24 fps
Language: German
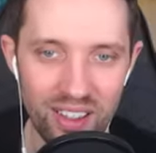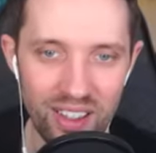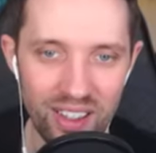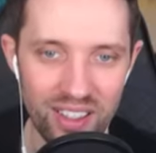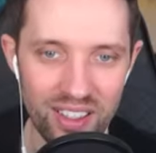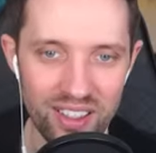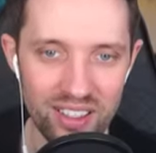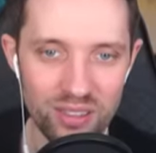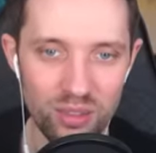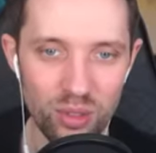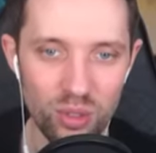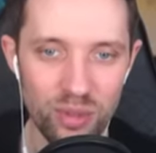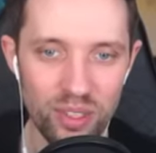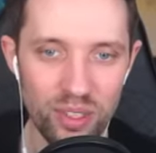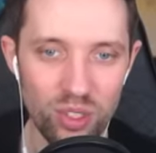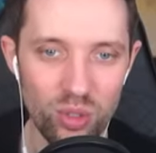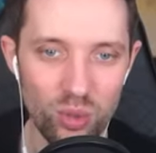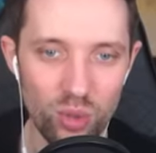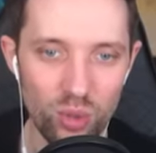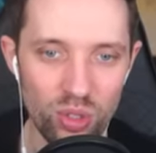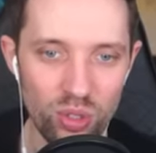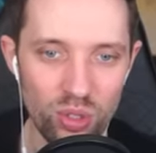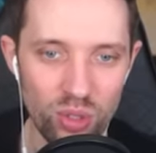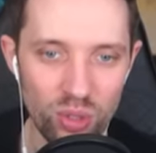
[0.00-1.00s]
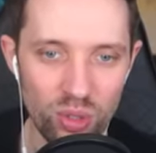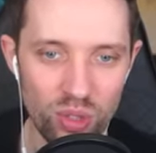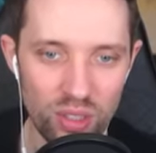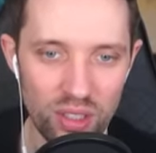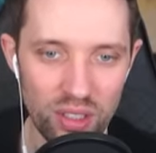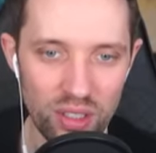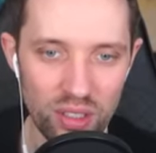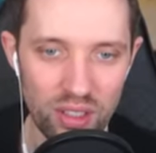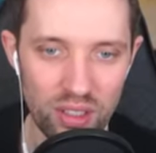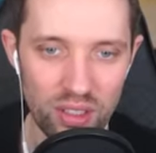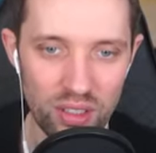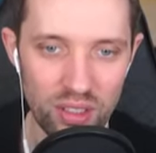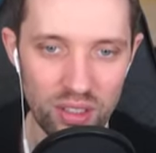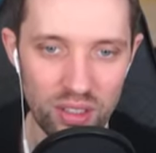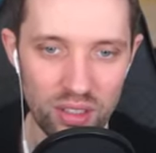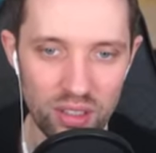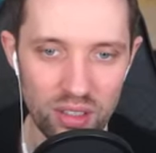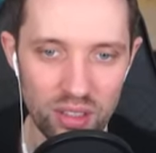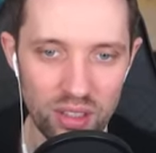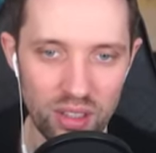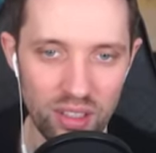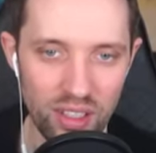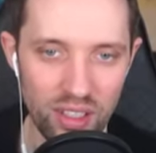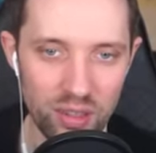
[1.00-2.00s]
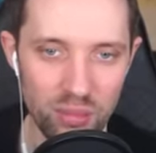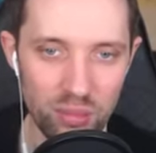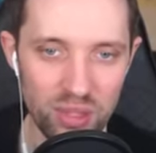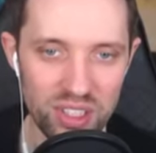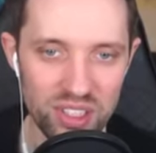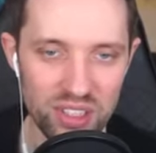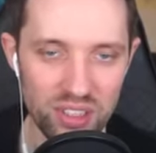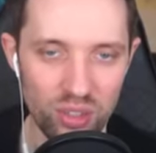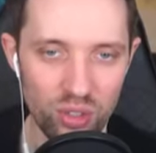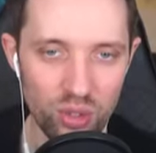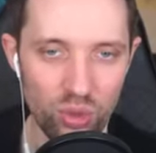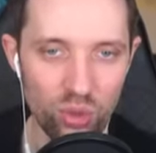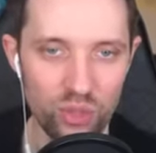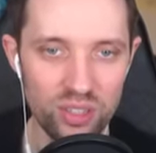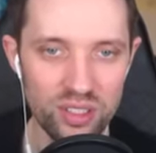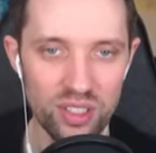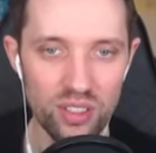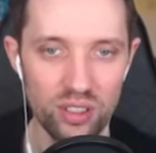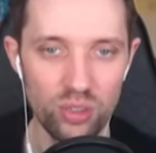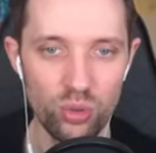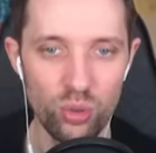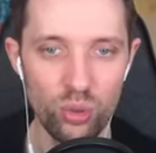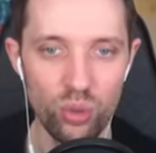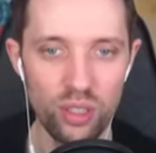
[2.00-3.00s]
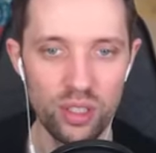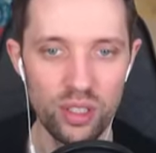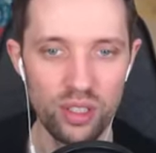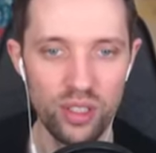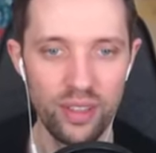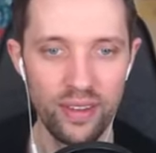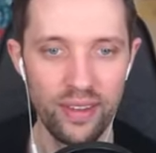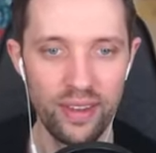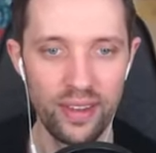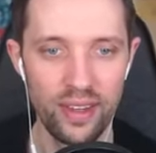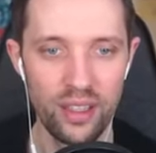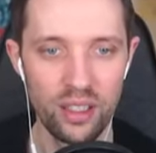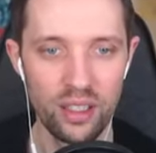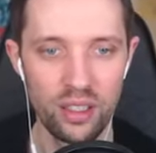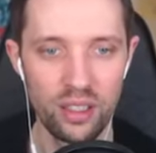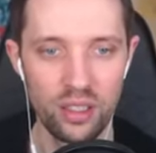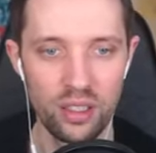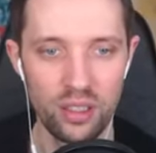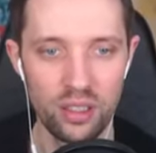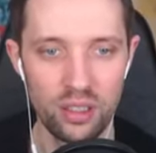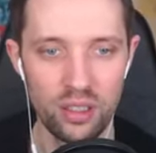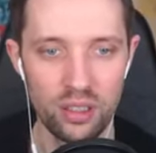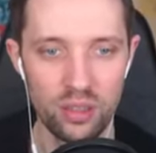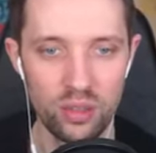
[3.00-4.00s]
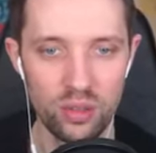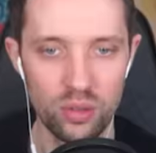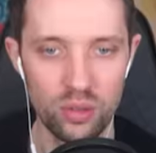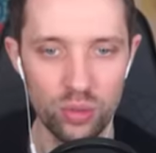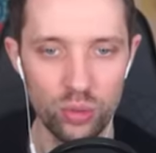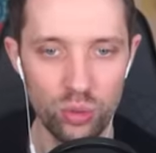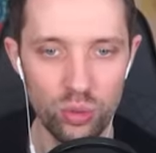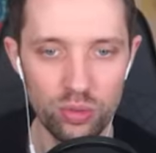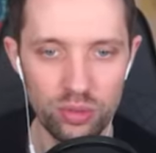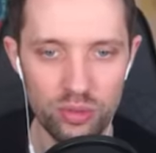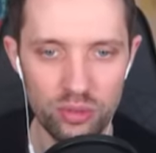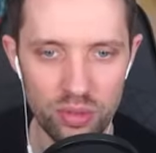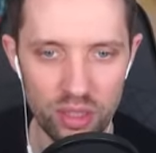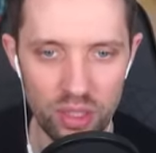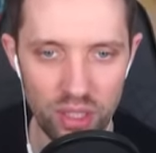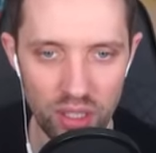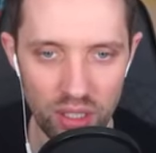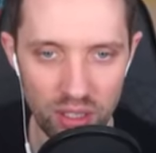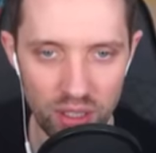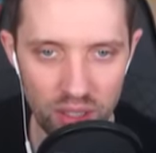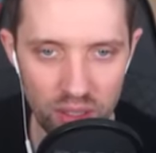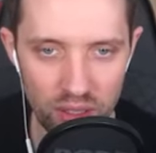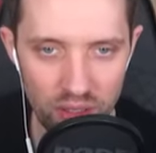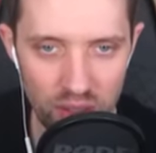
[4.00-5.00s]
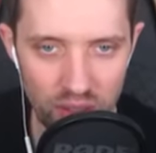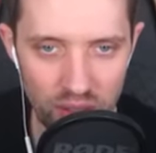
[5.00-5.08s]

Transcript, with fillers: Okay, lass noch mal eine Höhle gucken. Ne, ein bisschen eine größere Höhle. Ofen? Da hinten.